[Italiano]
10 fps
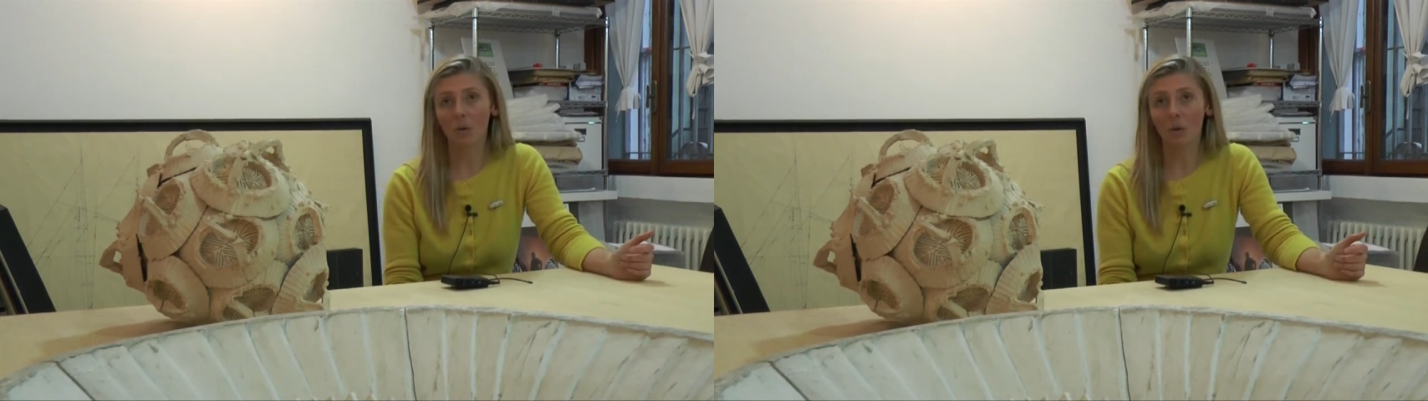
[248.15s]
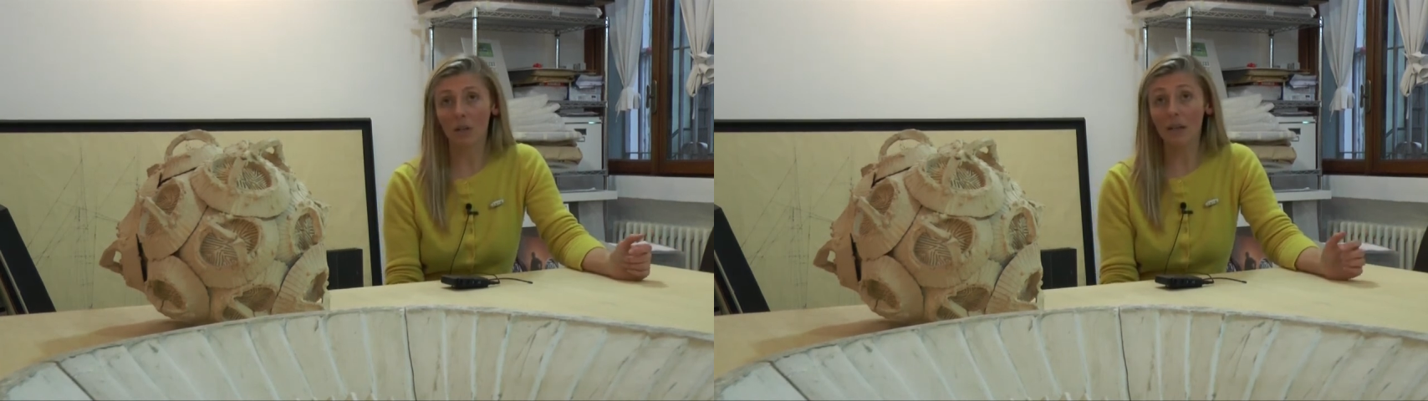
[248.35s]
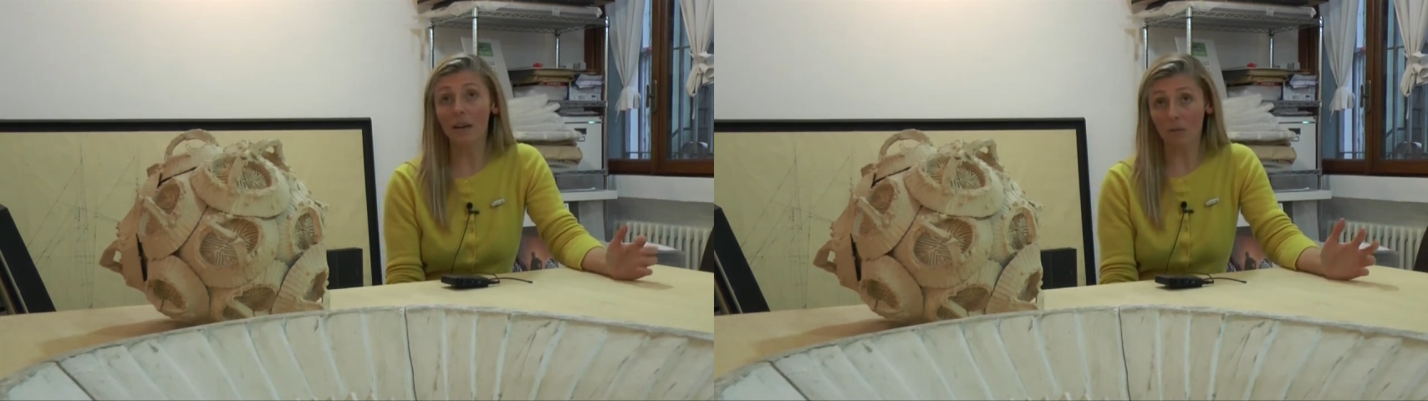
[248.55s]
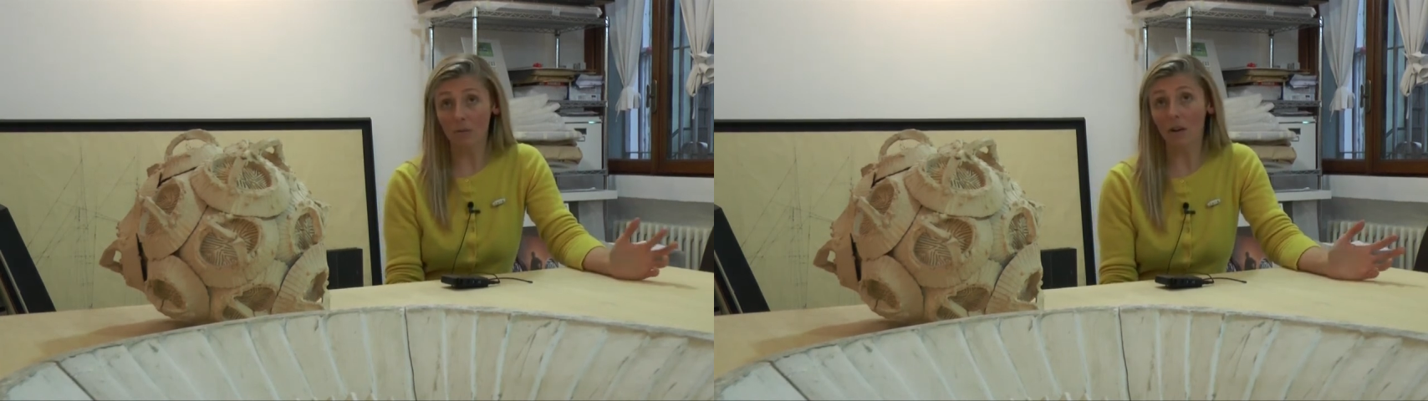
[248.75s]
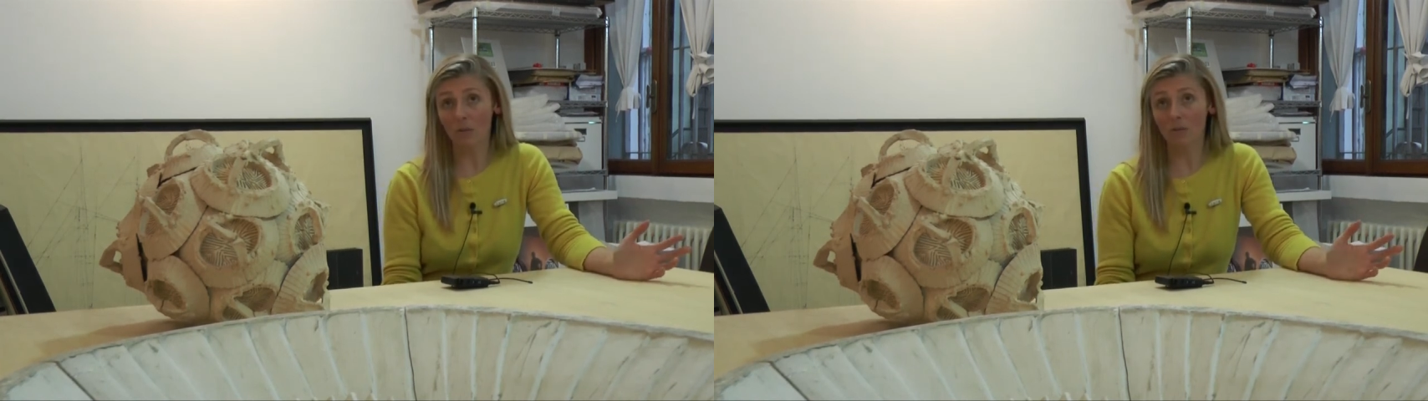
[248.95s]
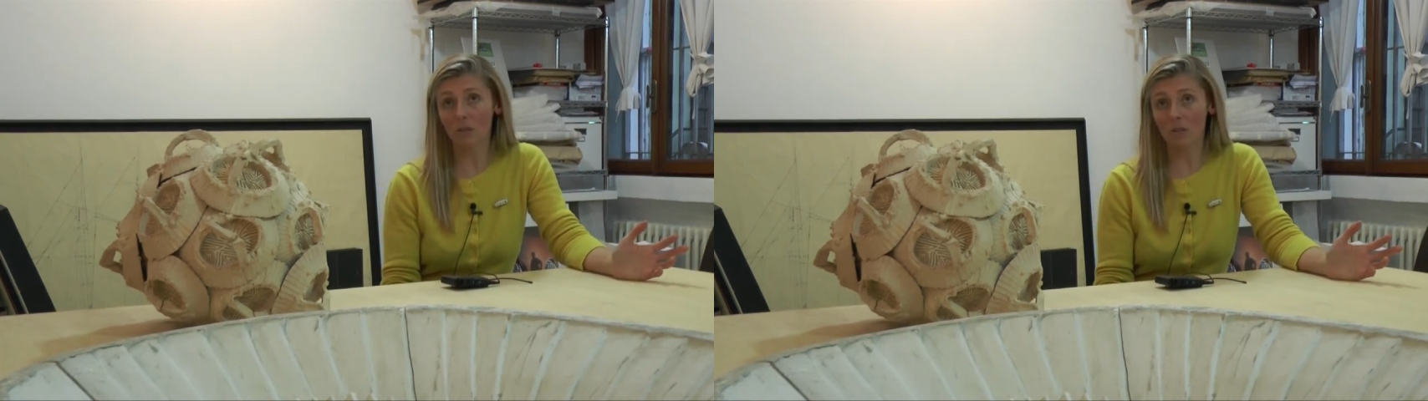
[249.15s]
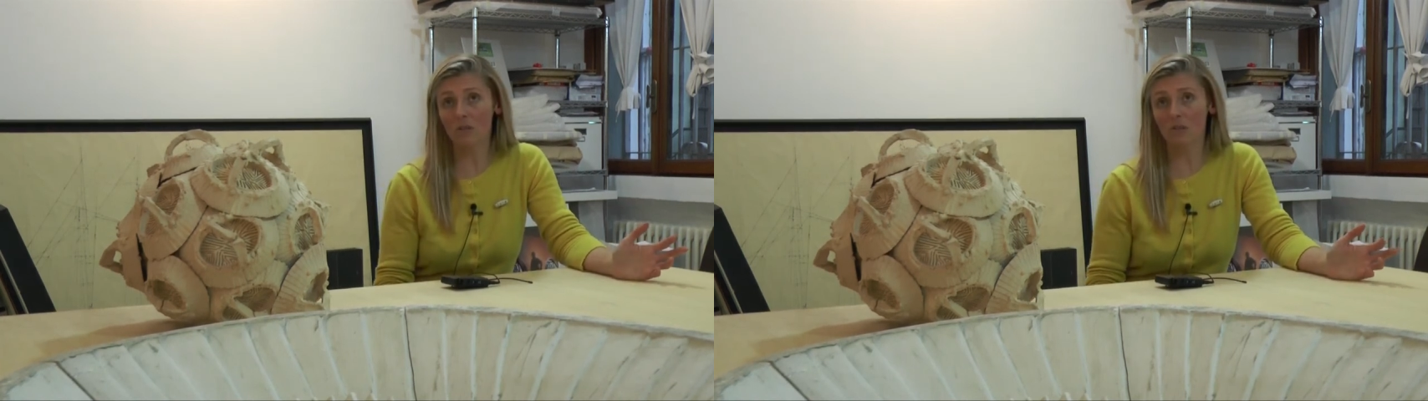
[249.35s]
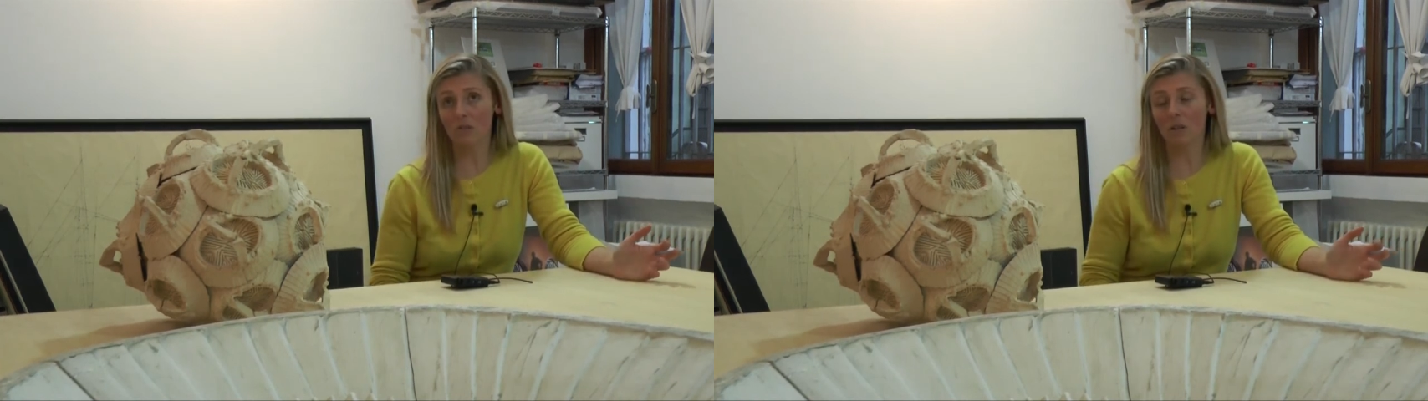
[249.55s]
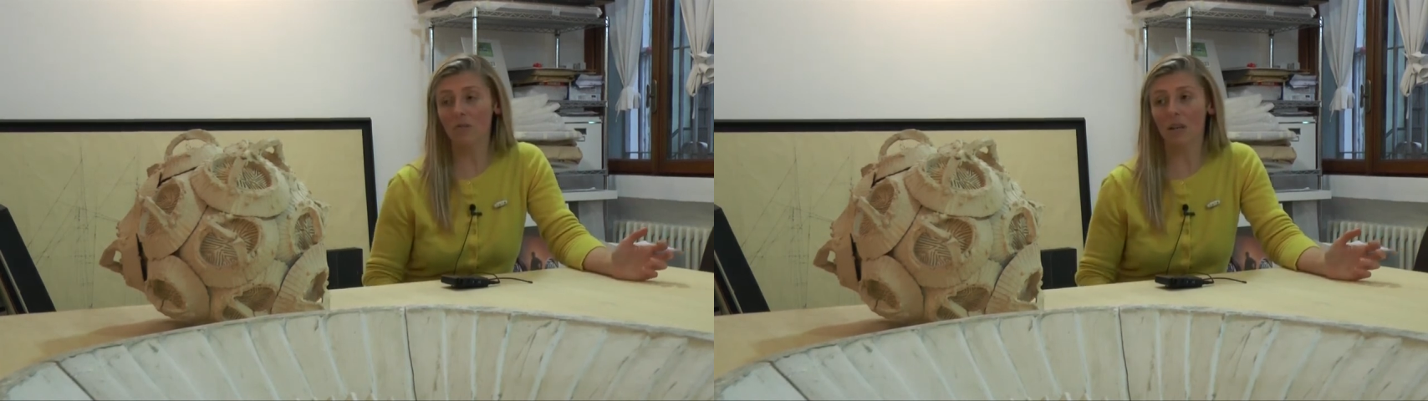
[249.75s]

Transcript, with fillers: quindi era una condizione